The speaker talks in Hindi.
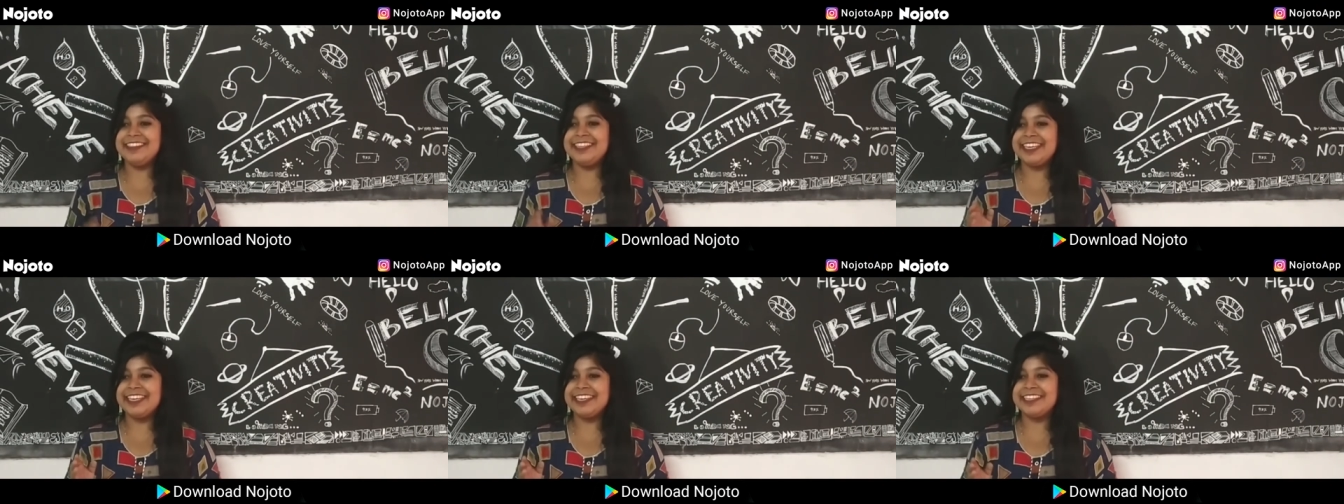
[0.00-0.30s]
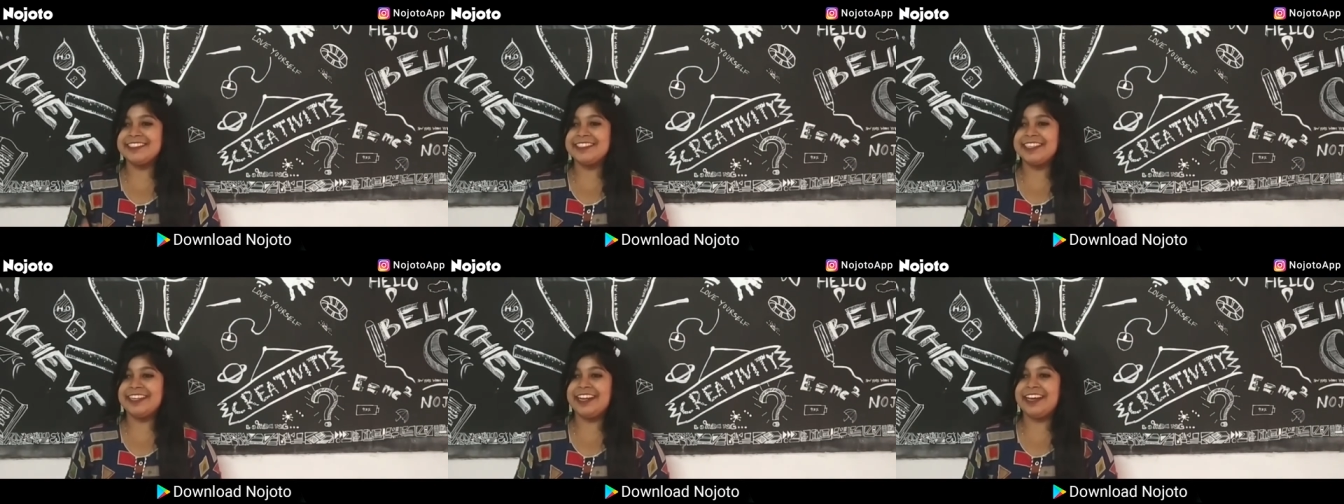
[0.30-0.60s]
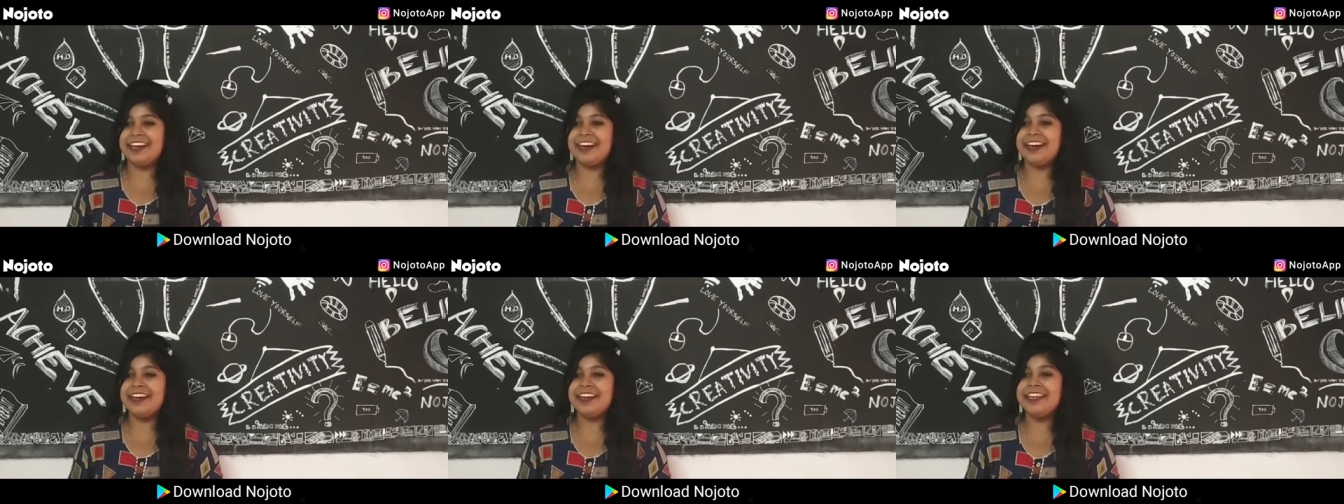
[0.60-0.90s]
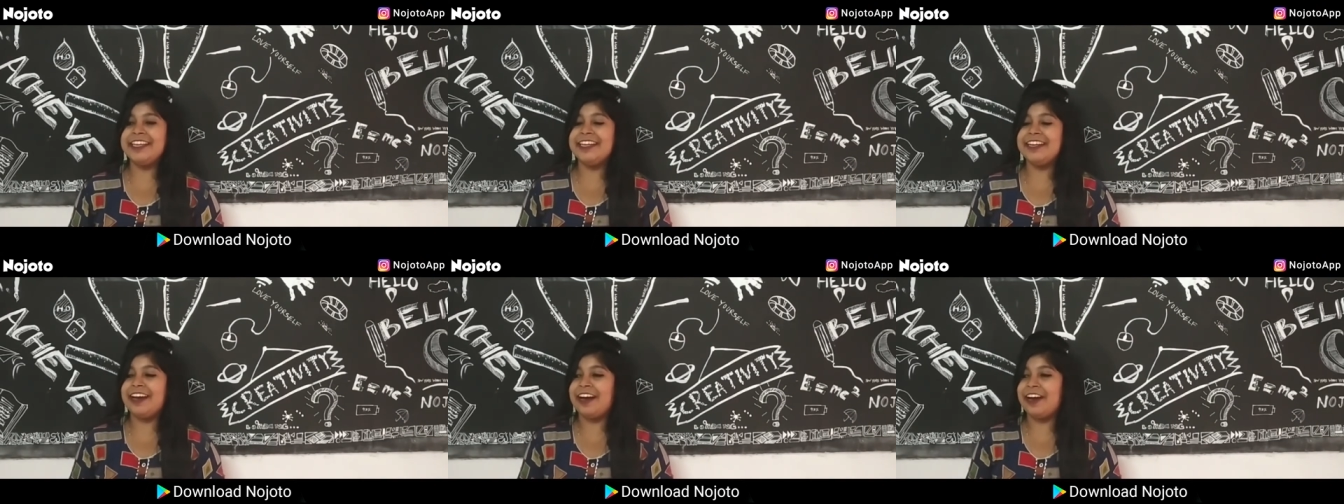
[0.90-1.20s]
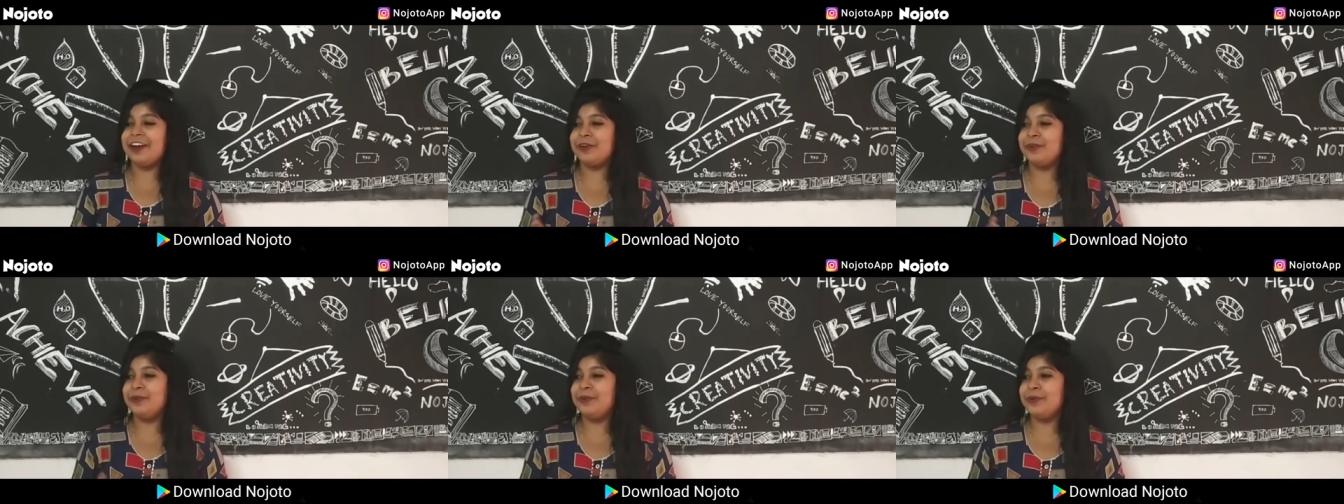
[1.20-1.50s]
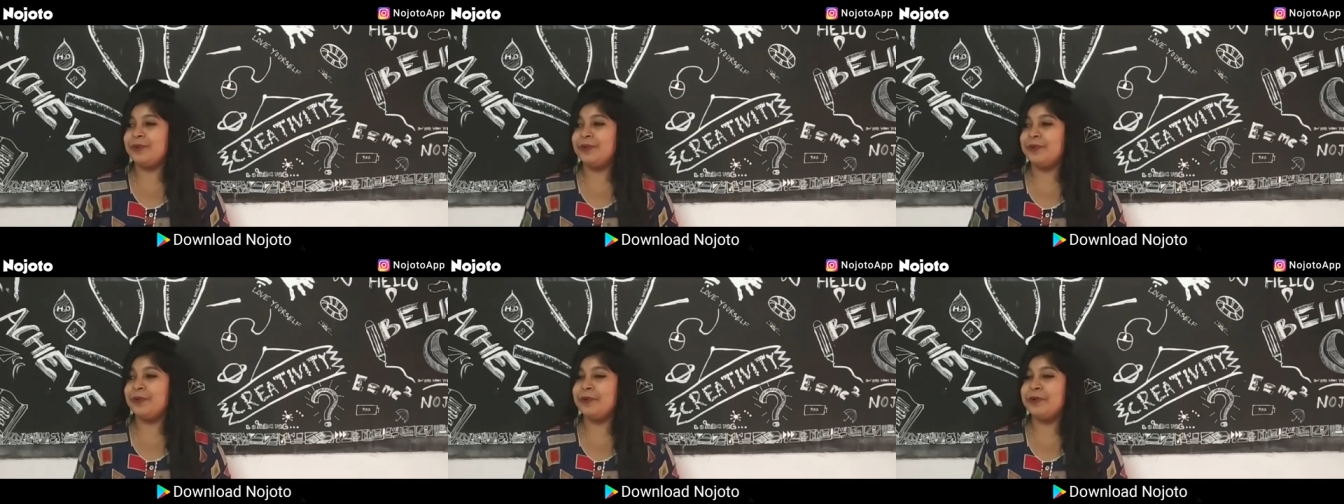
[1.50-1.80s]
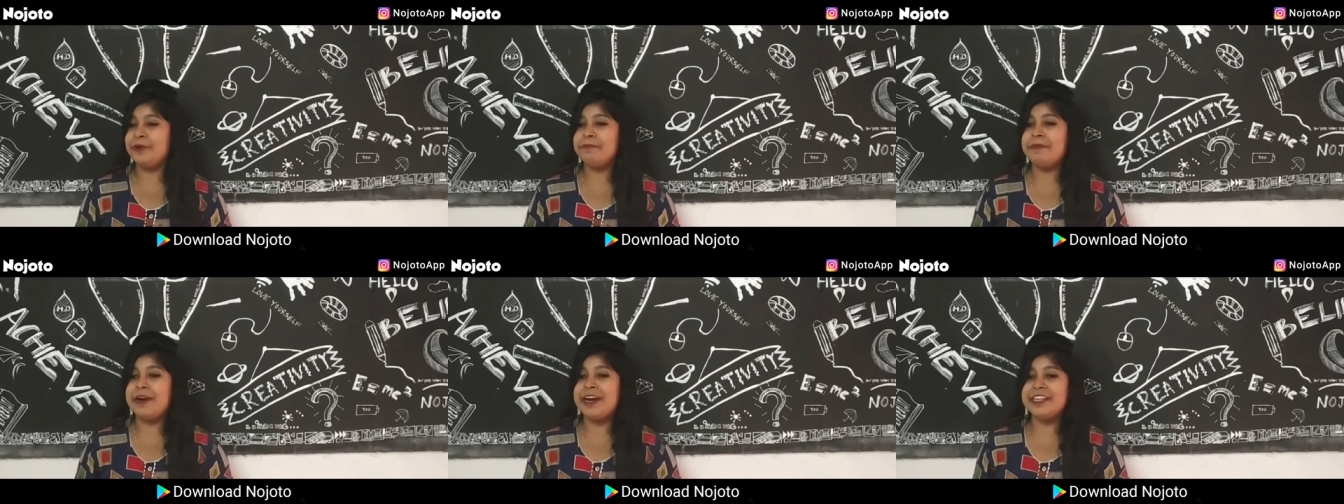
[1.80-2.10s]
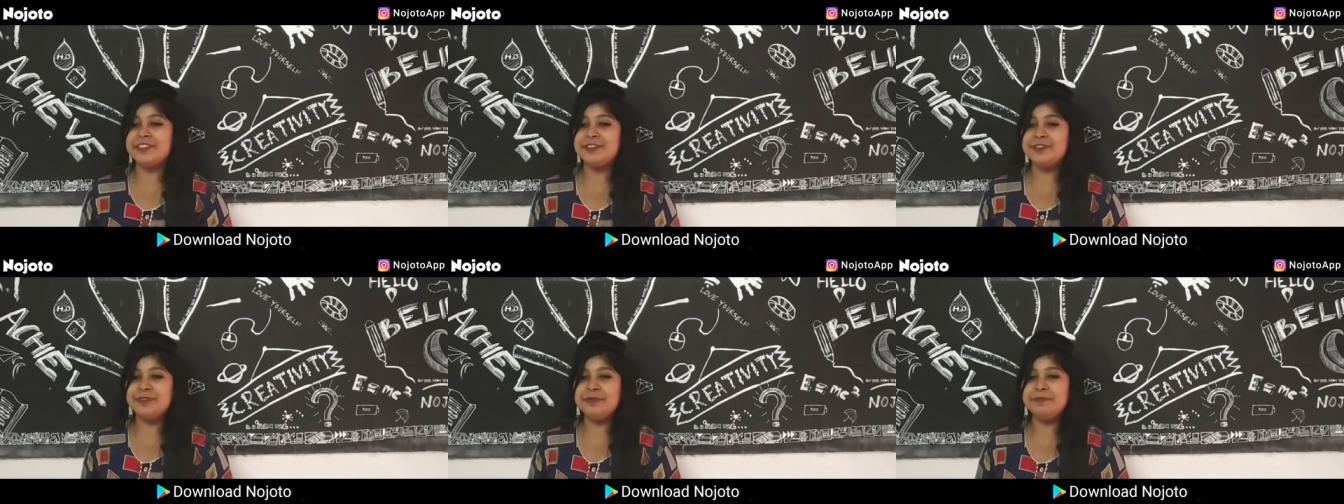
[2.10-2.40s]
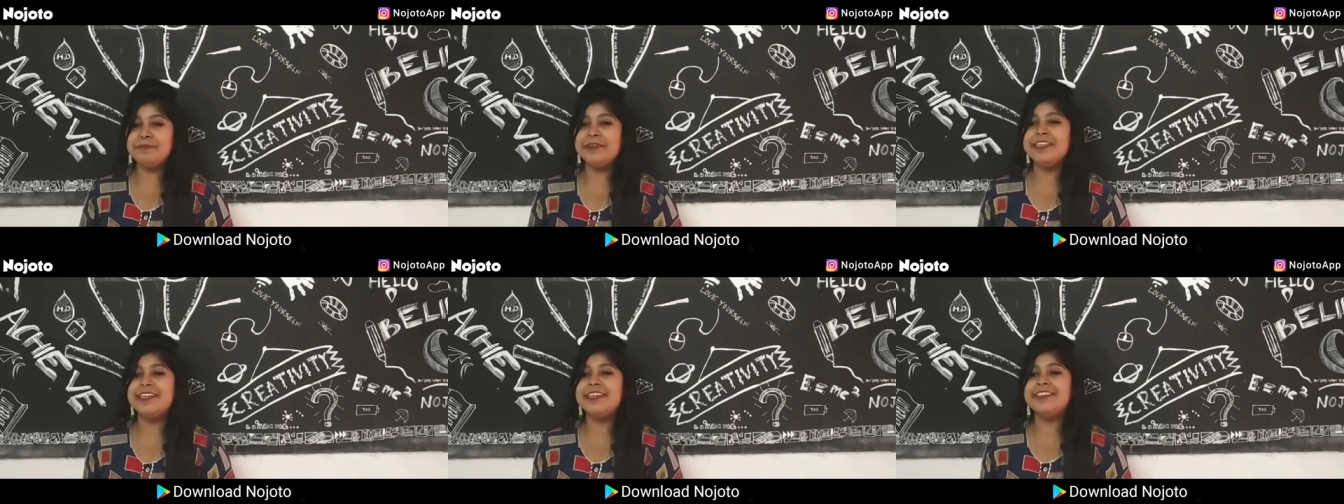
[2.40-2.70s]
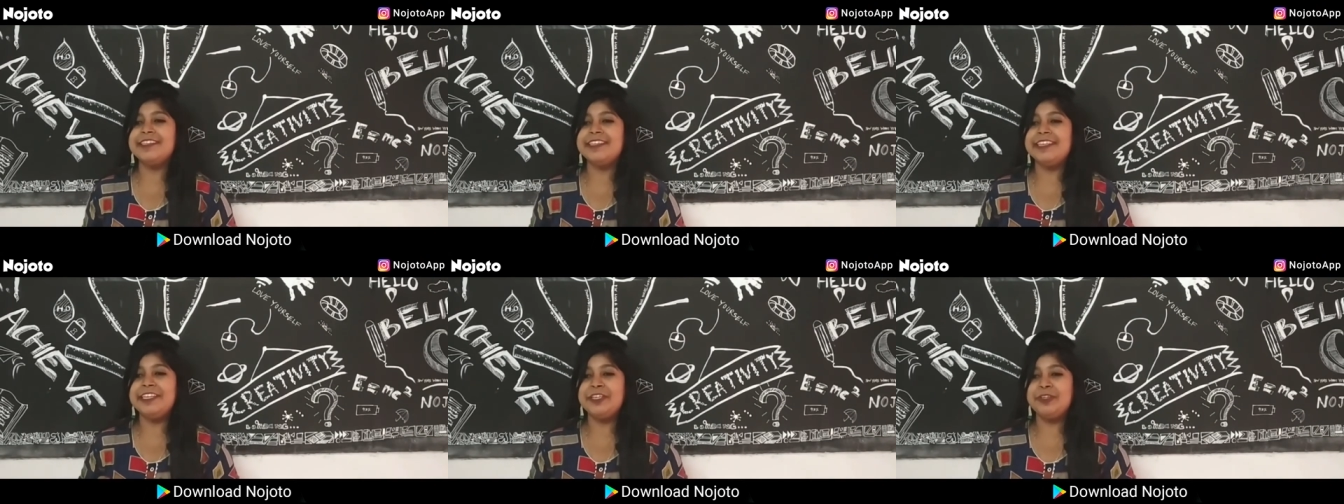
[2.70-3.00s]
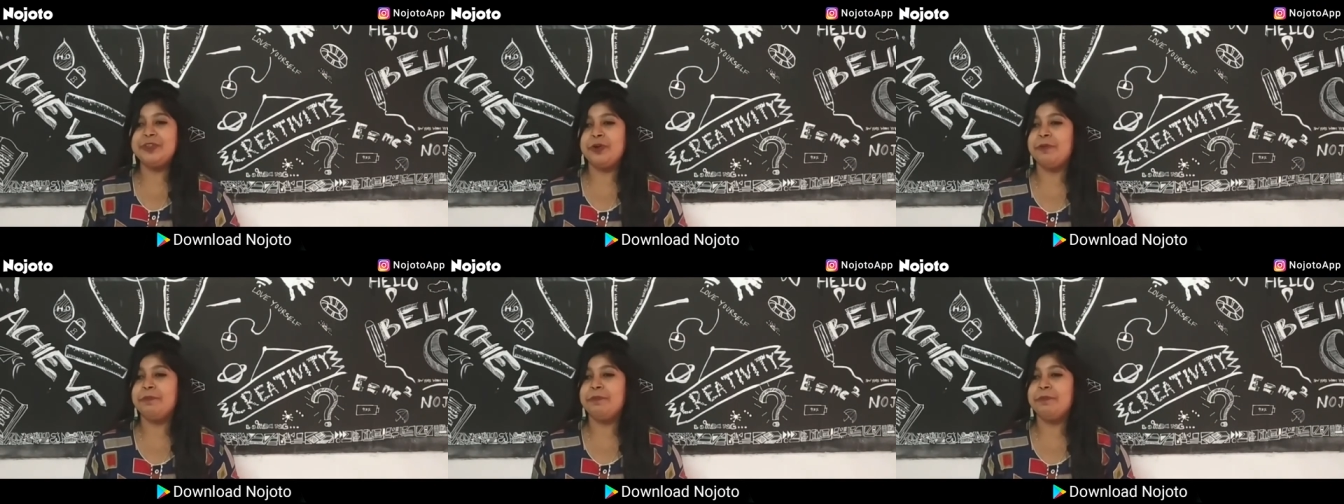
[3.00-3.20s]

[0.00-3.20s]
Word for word: देख ज़रा इन आँखों को मासूमियत की